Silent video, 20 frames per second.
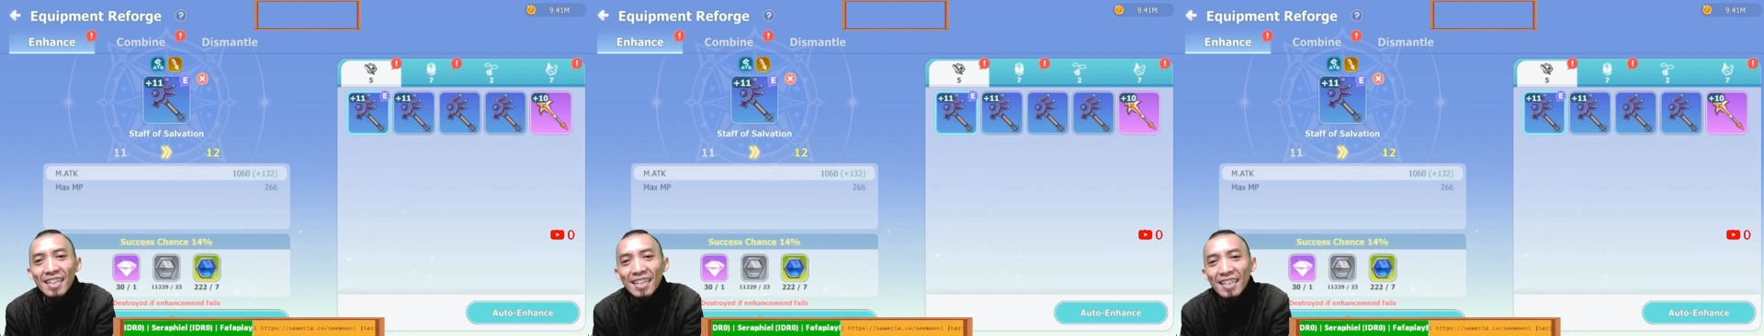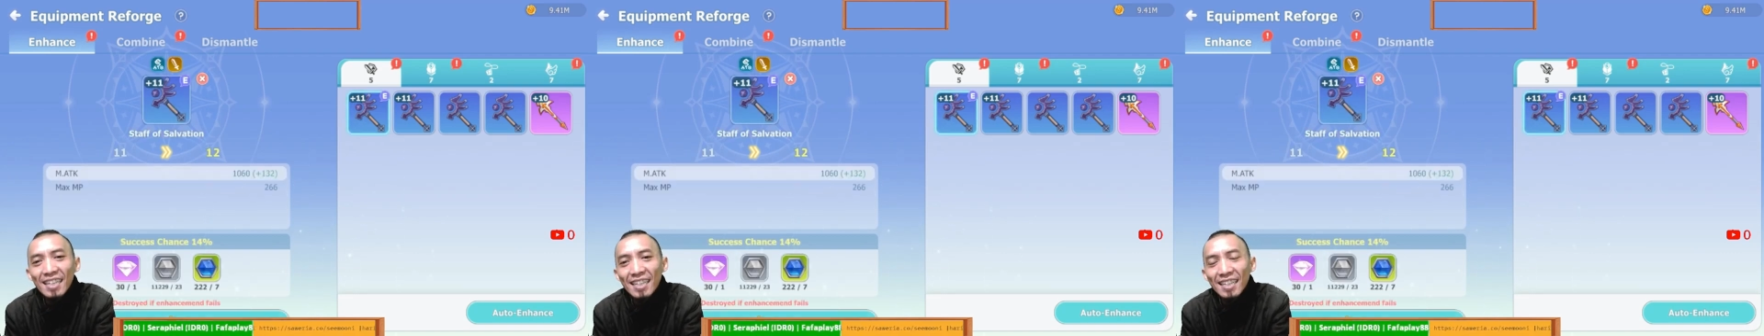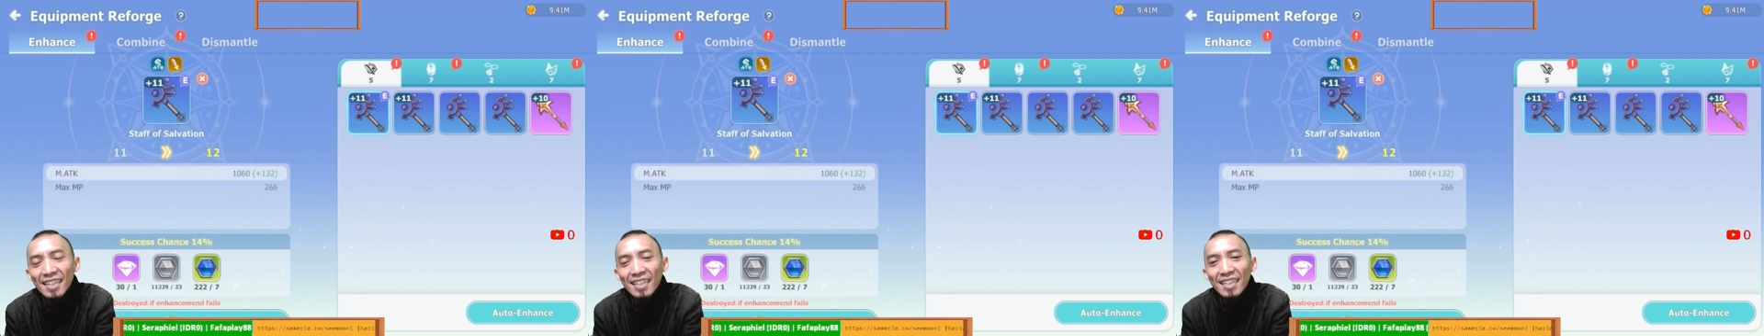
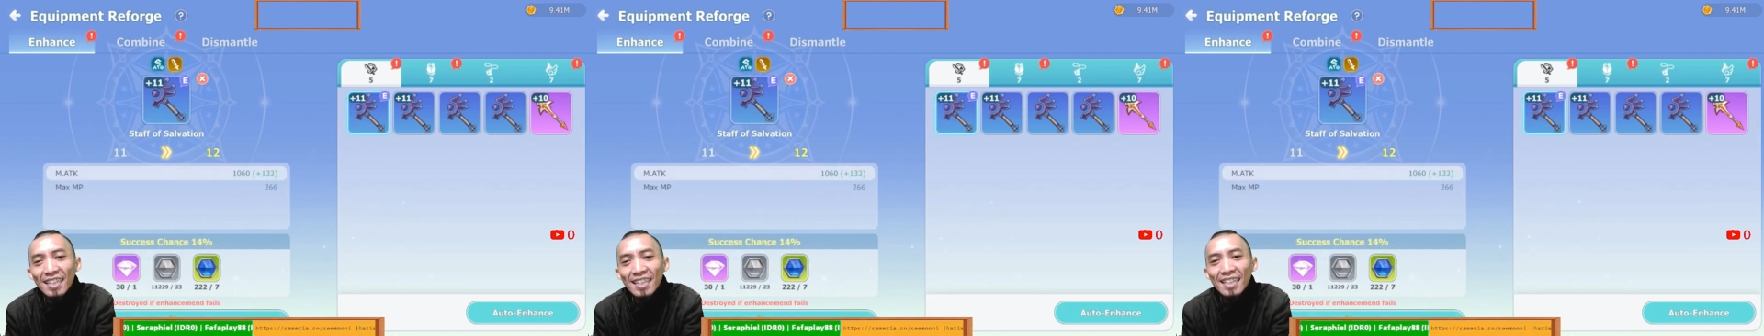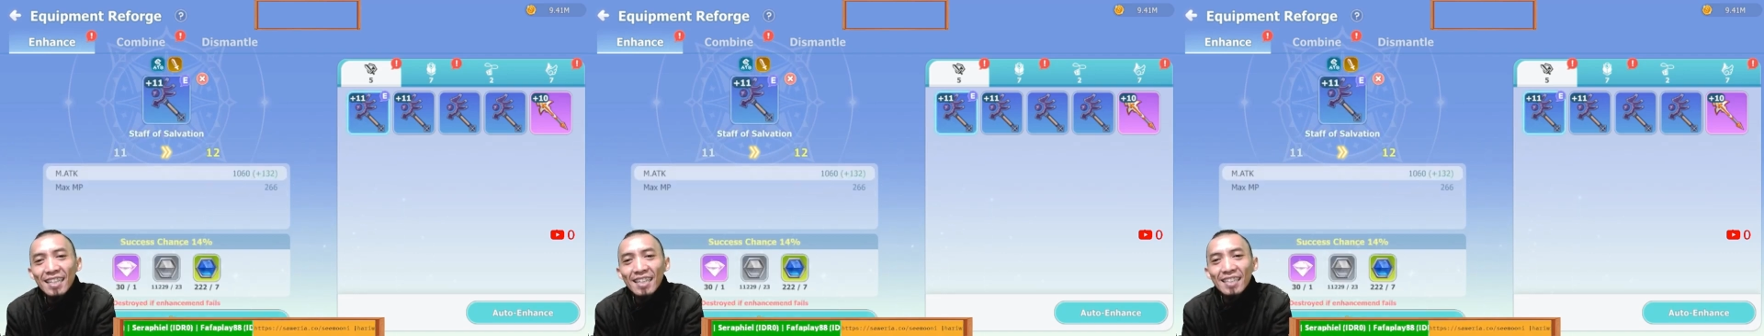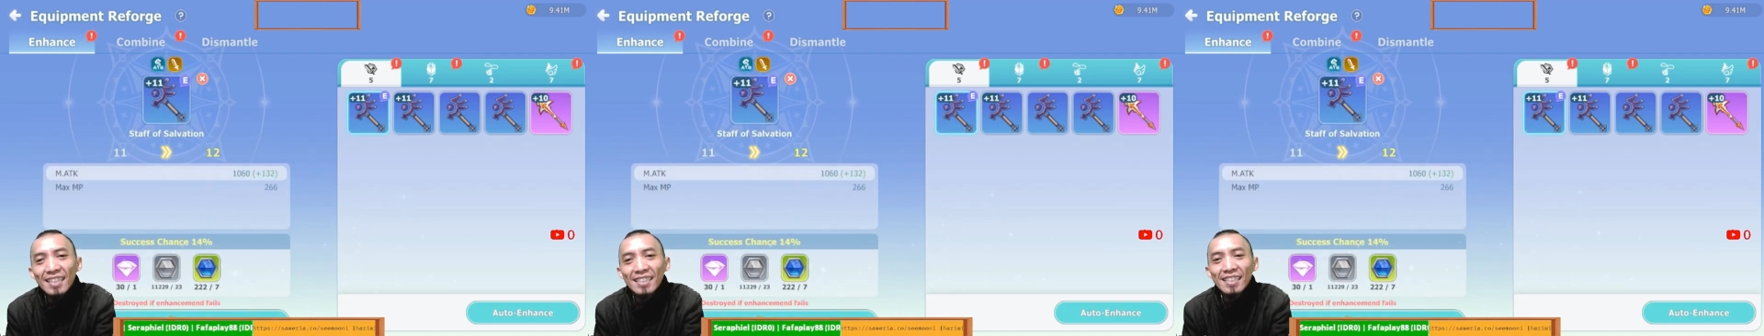
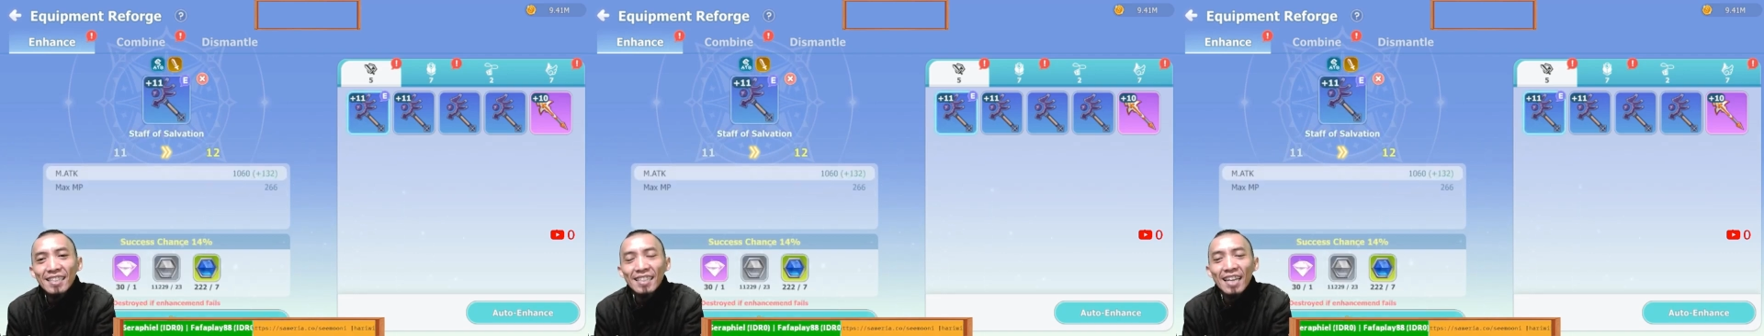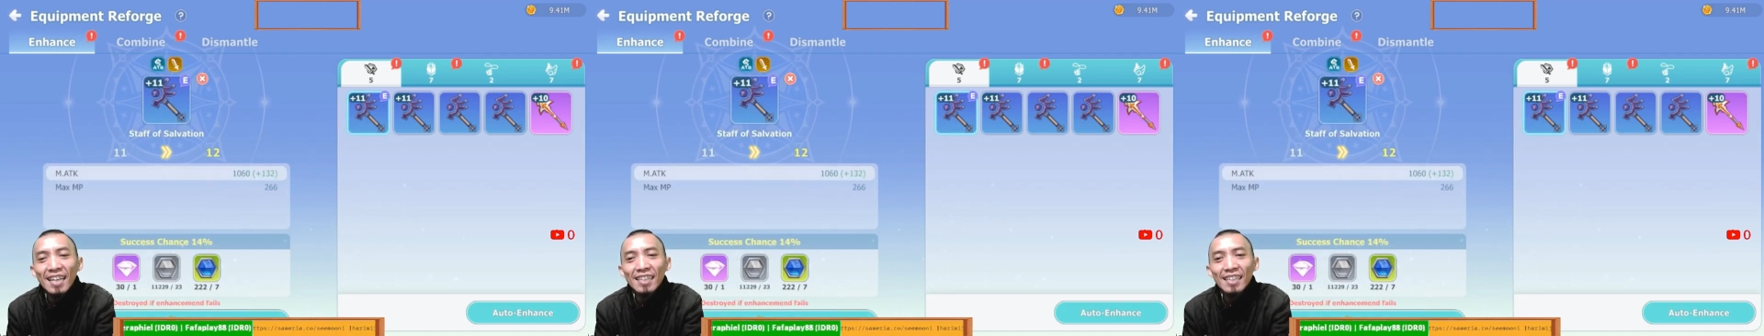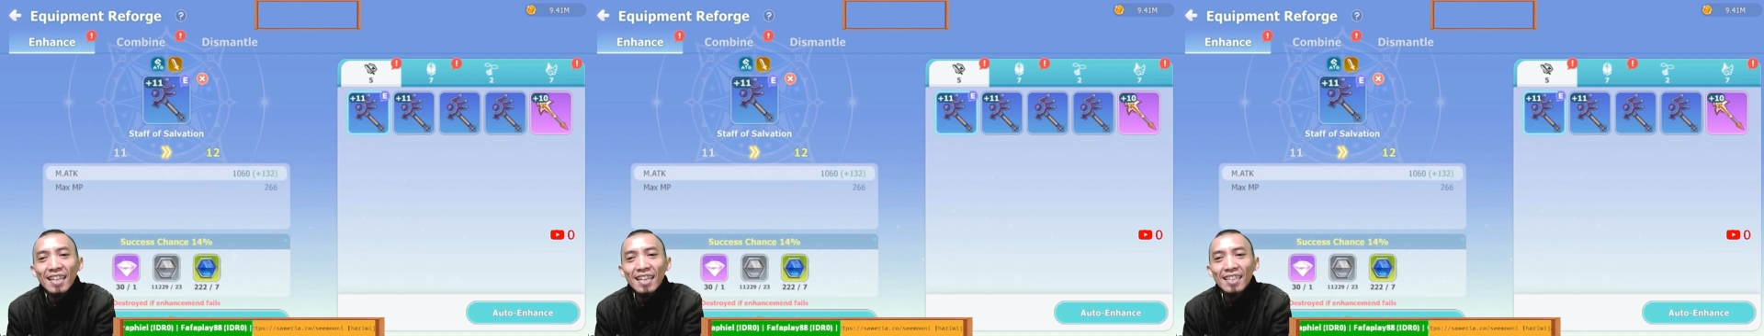eh,
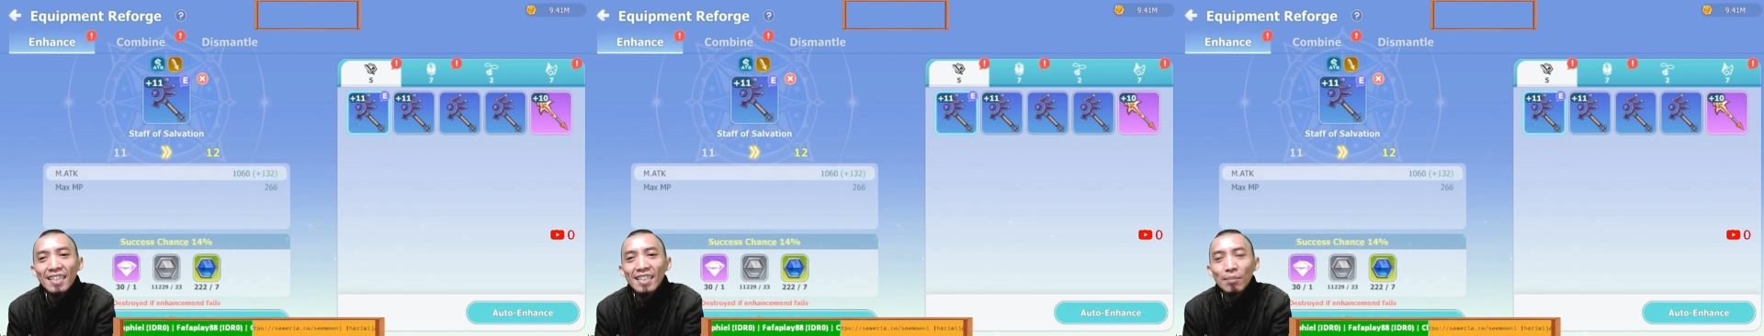senjata